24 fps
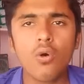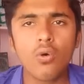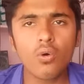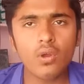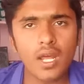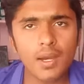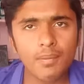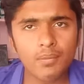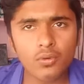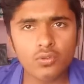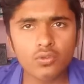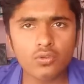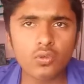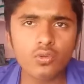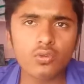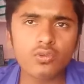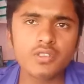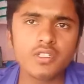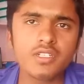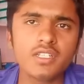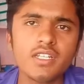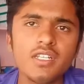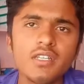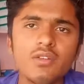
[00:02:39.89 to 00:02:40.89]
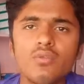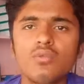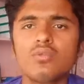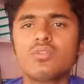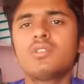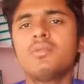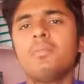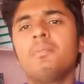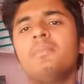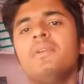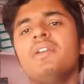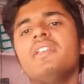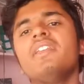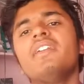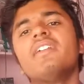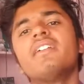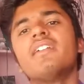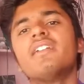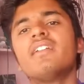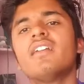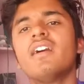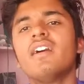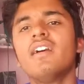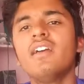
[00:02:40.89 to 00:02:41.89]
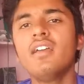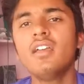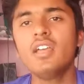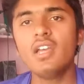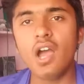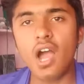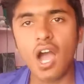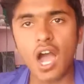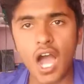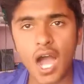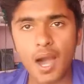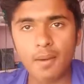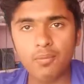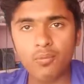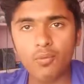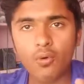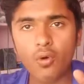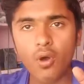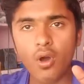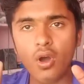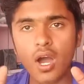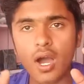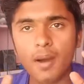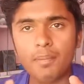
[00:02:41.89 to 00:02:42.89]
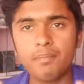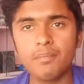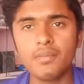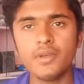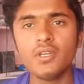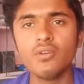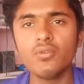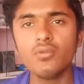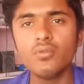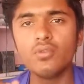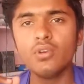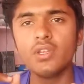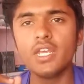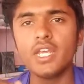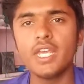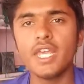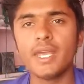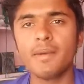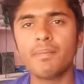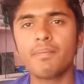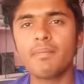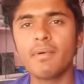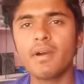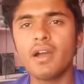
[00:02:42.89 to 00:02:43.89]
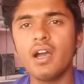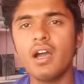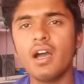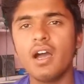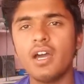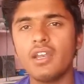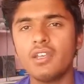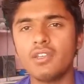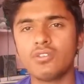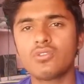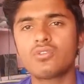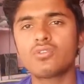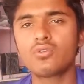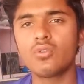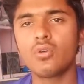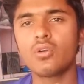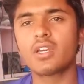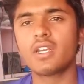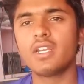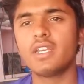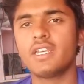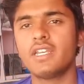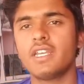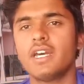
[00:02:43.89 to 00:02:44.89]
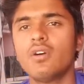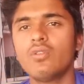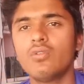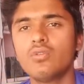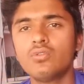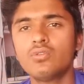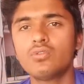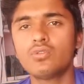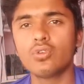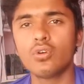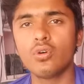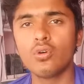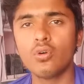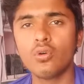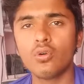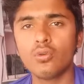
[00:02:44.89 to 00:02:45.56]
और आपको सॉल्यूशन के लिए कुछ भी नहीं करना है आपको अपने उन ऐप का अनइंस्टॉल कर लेना है उन जो